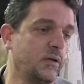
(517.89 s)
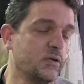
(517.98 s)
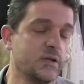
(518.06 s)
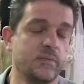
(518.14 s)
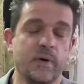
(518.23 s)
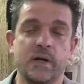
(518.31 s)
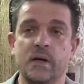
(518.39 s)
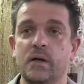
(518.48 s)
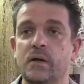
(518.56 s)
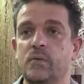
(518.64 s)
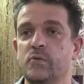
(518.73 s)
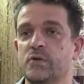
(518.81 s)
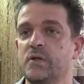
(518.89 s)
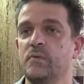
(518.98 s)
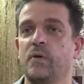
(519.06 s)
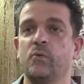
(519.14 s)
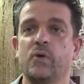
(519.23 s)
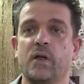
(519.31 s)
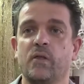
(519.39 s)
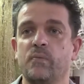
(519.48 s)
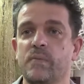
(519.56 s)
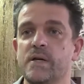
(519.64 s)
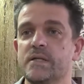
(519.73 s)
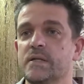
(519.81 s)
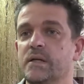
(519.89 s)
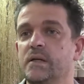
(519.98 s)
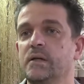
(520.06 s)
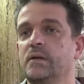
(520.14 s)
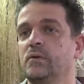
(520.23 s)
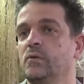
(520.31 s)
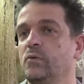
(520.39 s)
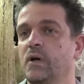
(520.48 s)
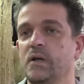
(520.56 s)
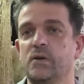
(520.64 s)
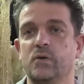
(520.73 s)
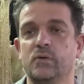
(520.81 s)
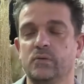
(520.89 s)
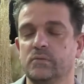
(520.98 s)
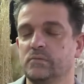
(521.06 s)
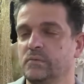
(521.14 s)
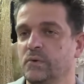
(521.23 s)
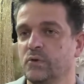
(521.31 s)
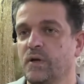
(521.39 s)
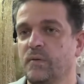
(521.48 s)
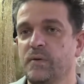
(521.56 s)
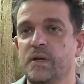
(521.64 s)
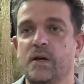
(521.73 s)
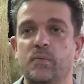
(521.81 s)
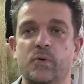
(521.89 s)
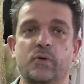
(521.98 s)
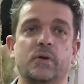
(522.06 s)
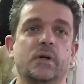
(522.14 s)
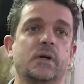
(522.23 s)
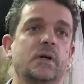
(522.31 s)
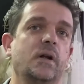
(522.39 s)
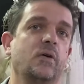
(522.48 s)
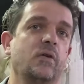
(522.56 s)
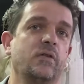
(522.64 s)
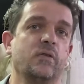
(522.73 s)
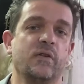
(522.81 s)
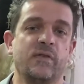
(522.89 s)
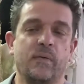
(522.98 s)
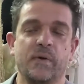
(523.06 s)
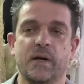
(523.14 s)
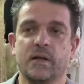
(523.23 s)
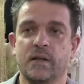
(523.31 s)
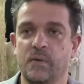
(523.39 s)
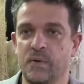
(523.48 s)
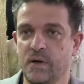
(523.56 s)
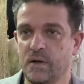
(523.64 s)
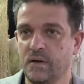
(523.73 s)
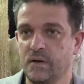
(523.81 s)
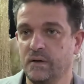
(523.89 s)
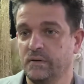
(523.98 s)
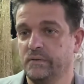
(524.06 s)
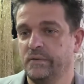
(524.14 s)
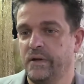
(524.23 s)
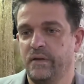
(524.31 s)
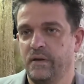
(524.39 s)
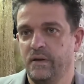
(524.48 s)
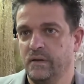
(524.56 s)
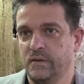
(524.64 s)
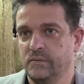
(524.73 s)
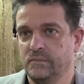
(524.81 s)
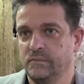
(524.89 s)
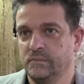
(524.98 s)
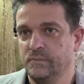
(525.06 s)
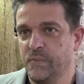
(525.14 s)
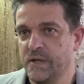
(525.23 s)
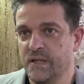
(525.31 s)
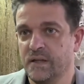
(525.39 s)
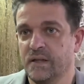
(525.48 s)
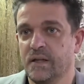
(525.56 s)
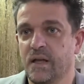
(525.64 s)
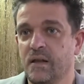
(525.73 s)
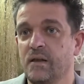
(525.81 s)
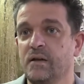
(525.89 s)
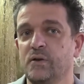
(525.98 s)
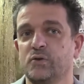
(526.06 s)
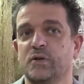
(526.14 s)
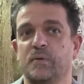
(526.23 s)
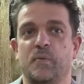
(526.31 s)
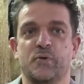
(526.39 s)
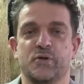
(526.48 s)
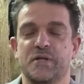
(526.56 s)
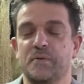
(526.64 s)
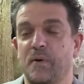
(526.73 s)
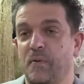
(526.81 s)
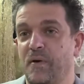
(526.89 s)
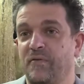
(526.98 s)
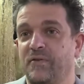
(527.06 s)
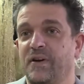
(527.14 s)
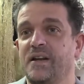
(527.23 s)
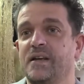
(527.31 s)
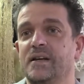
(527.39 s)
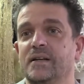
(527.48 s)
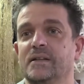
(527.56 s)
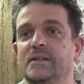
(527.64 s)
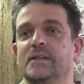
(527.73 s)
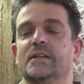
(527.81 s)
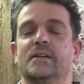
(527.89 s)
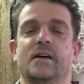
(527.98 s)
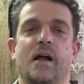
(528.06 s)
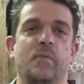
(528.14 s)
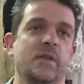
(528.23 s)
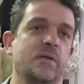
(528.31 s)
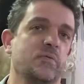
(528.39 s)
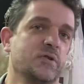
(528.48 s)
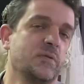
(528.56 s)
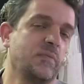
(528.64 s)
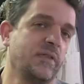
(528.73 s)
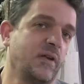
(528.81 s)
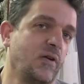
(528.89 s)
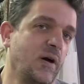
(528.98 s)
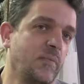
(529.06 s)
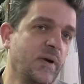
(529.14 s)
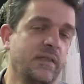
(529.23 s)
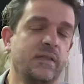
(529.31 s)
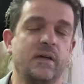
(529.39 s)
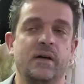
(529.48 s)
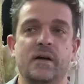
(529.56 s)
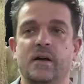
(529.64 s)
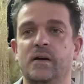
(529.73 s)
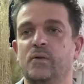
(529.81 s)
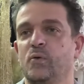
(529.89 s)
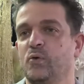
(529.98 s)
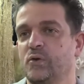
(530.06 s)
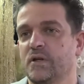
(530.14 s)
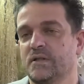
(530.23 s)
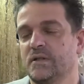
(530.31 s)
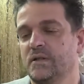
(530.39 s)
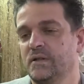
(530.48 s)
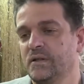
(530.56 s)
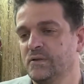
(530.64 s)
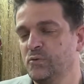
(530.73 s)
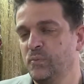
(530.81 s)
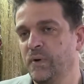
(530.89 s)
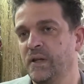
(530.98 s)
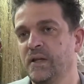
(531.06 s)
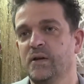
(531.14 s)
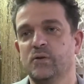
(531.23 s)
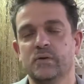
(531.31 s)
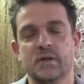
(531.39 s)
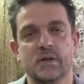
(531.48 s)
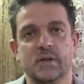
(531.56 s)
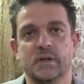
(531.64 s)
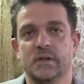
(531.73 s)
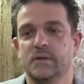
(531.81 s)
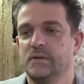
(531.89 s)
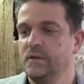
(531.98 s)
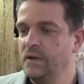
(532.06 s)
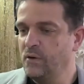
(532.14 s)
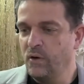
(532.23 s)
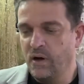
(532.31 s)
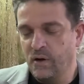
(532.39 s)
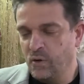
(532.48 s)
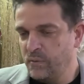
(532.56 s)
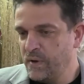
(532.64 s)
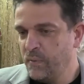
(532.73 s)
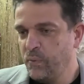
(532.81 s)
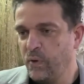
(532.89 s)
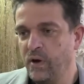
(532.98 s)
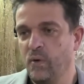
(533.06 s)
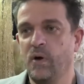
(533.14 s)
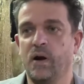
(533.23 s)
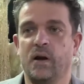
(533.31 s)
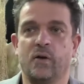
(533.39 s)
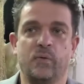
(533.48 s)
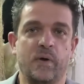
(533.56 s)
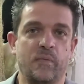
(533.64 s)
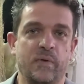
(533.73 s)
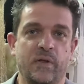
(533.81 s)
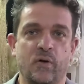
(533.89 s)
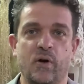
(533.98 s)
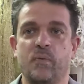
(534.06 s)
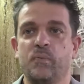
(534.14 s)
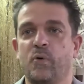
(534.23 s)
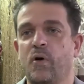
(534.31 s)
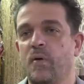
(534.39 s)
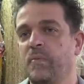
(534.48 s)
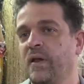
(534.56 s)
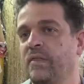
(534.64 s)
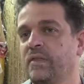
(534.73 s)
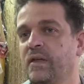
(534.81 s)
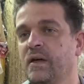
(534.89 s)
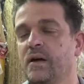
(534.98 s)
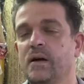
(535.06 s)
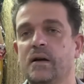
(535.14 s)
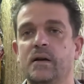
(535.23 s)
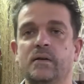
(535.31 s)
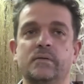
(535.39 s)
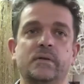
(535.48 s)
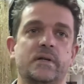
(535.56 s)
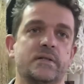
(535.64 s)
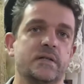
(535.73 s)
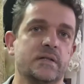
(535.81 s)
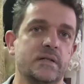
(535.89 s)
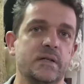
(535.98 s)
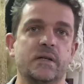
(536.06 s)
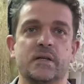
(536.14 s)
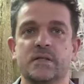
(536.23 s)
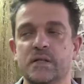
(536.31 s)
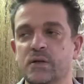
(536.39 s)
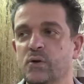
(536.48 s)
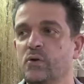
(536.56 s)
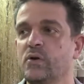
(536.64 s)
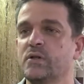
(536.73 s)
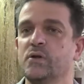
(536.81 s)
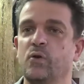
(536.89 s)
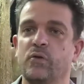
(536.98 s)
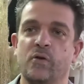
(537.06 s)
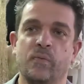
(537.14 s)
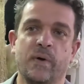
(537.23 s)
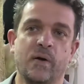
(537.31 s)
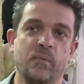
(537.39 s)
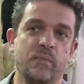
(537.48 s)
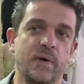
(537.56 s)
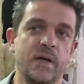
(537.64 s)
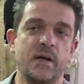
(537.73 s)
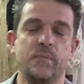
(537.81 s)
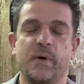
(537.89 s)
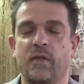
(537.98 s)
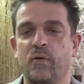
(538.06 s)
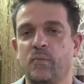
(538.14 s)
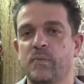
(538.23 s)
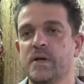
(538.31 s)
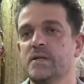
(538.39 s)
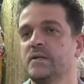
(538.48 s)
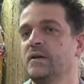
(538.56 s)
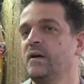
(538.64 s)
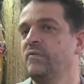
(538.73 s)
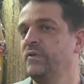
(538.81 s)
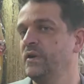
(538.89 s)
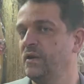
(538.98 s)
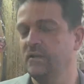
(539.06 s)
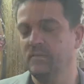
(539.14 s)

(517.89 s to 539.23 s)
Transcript: dos semanas, como si iba a durar dos meses o un año, no sabíamos, la colección de flamenca estaba recién presentada, no sabíamos si iba a haber ferias, al principio se empezaron a aplazar, luego ya se suspendieron. Y con las novias, pues igual, las novias empezaron a un poco a aplazar, que si sí, que si no, que si lo dijo para un mes, para dos meses, al final